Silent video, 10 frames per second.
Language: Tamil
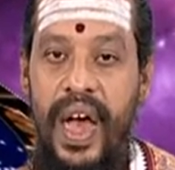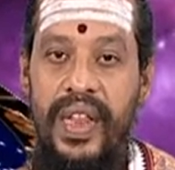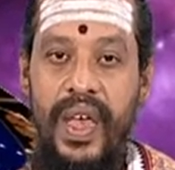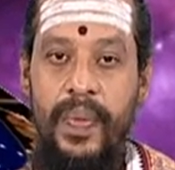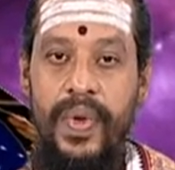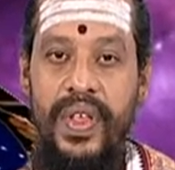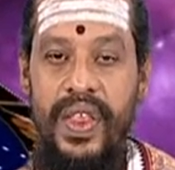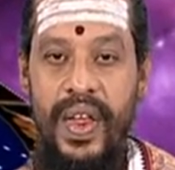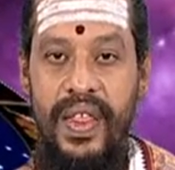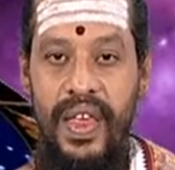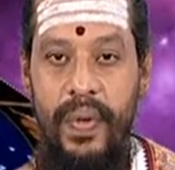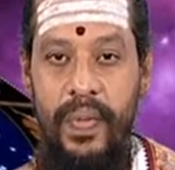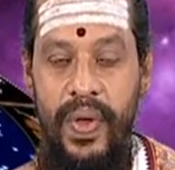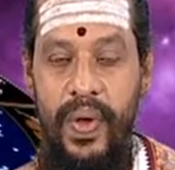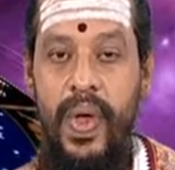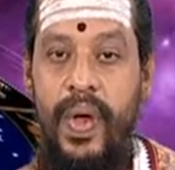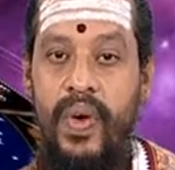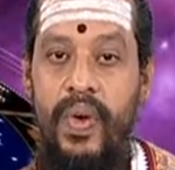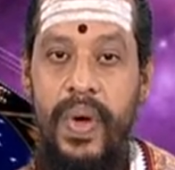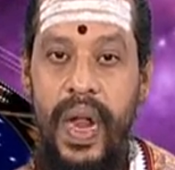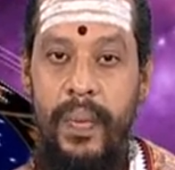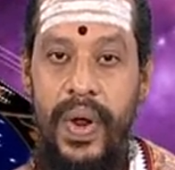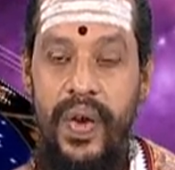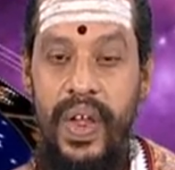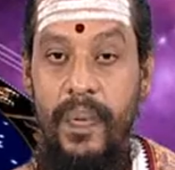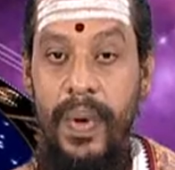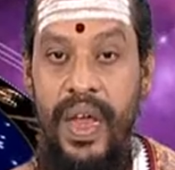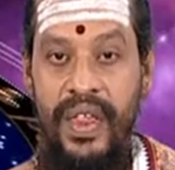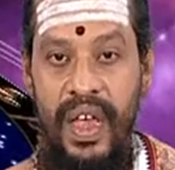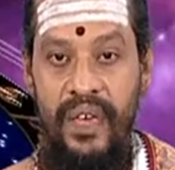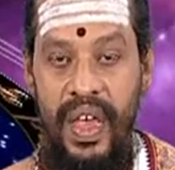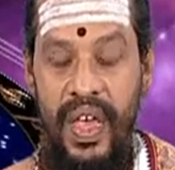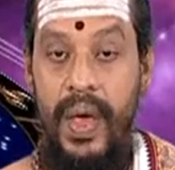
அதை இப்போது சரி செய்ய முடியும் குடும்ப நபர்களுடைய பண தேவை